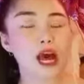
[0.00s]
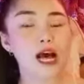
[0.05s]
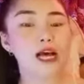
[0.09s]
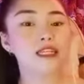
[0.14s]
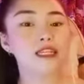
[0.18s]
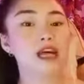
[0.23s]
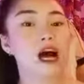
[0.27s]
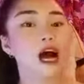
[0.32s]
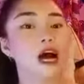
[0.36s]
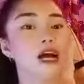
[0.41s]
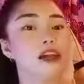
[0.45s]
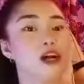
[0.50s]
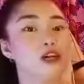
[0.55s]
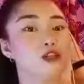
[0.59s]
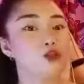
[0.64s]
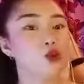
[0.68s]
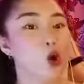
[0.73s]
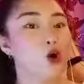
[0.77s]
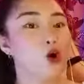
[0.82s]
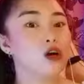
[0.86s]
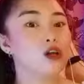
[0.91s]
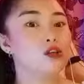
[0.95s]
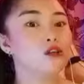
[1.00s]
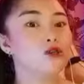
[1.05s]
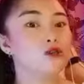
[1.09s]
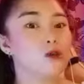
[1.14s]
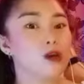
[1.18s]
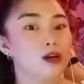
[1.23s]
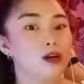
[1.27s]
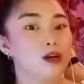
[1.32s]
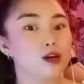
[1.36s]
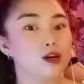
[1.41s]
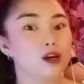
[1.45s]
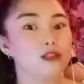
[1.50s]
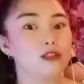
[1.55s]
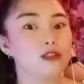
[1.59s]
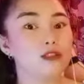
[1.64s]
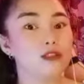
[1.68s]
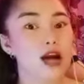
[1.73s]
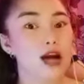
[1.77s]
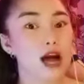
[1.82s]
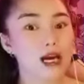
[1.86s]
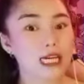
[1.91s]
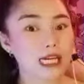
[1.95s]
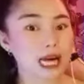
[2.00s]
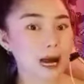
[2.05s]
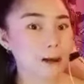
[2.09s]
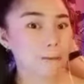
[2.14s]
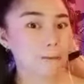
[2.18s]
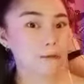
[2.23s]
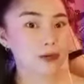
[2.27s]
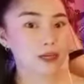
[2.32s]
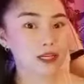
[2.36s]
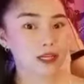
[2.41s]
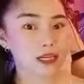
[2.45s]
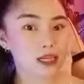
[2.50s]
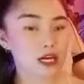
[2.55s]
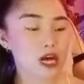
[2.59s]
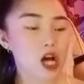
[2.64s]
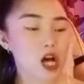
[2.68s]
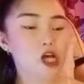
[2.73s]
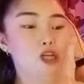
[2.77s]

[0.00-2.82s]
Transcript: sa kanyang Dongle Records na company.